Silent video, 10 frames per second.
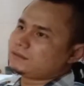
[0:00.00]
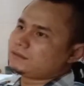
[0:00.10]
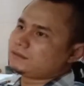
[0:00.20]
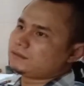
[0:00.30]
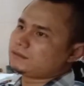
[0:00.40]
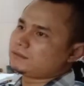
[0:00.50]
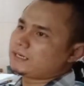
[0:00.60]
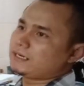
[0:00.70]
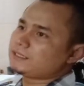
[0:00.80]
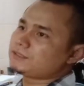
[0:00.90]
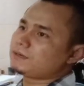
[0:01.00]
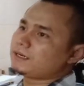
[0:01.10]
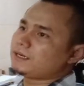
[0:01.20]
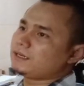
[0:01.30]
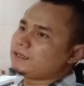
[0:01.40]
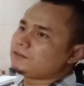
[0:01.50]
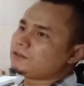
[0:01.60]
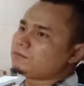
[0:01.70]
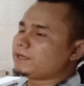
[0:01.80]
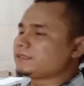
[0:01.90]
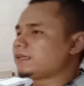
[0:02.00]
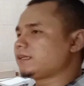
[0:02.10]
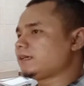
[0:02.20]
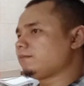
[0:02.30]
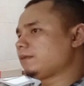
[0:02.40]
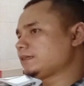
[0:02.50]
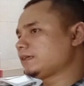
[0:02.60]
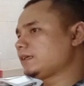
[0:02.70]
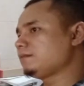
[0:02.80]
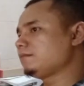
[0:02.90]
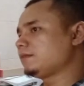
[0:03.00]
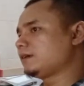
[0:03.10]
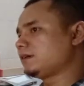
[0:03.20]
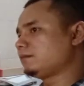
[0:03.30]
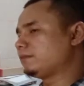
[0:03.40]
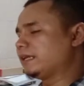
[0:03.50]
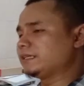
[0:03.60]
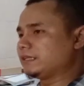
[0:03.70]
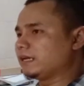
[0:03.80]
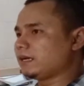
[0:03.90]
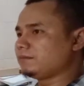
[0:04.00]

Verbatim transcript: e, ada sebagian itu pelajarnya berasal dari e, Malaysia